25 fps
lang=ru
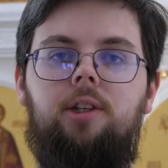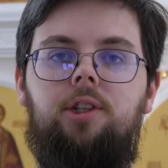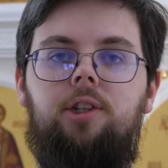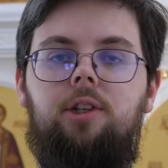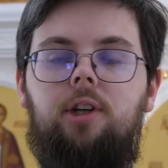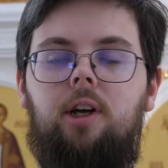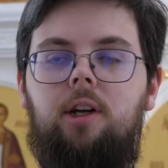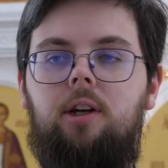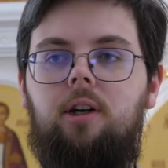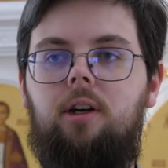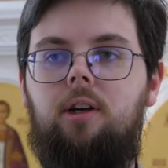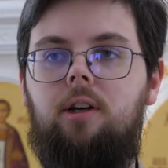
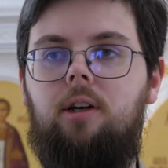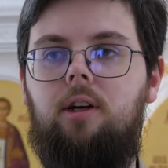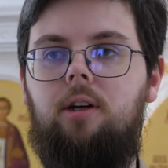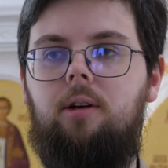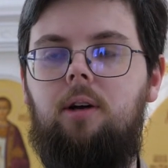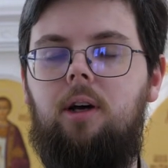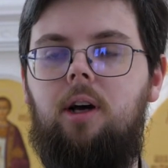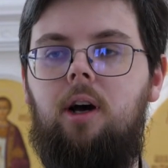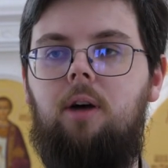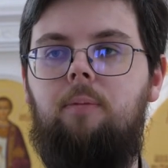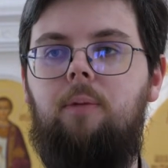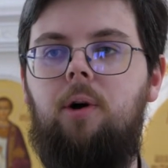а,
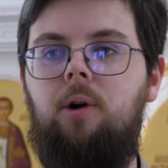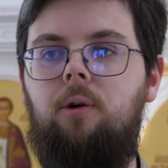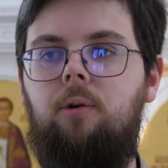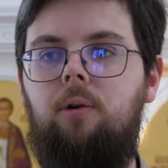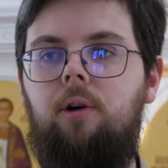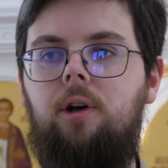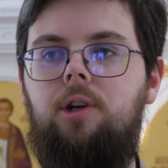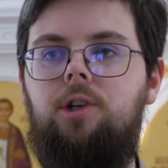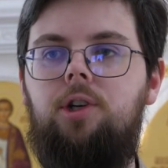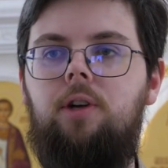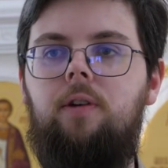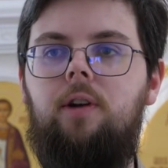а
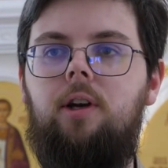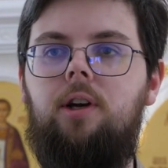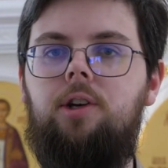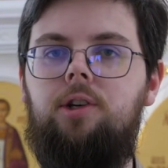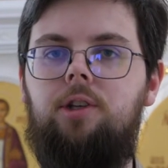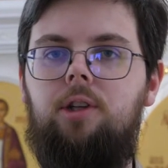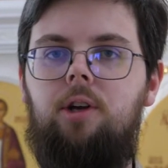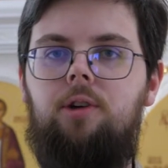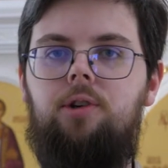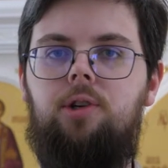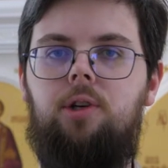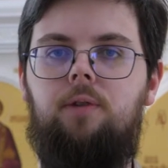покоя человека,
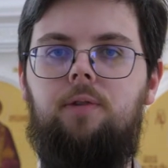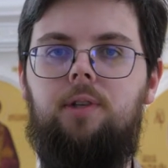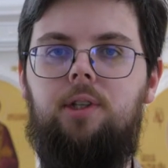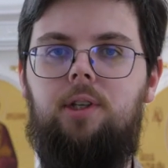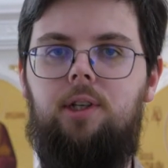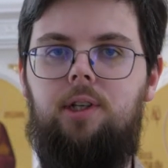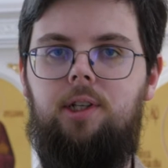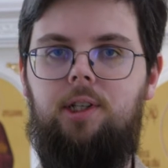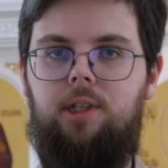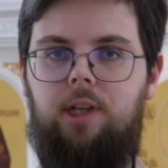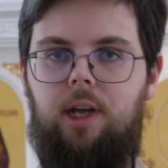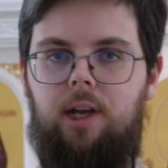ожидающего
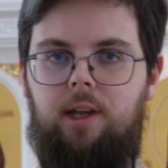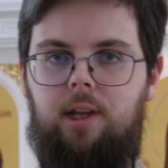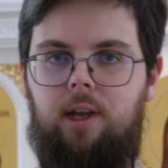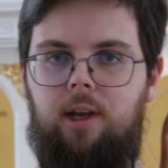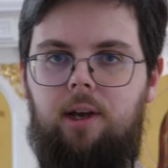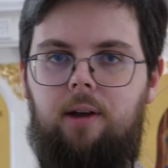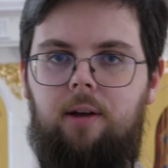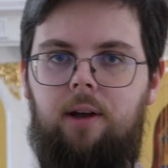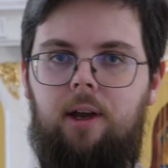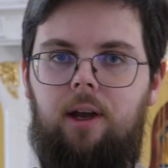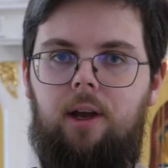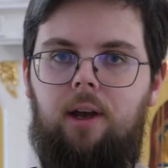воскресения.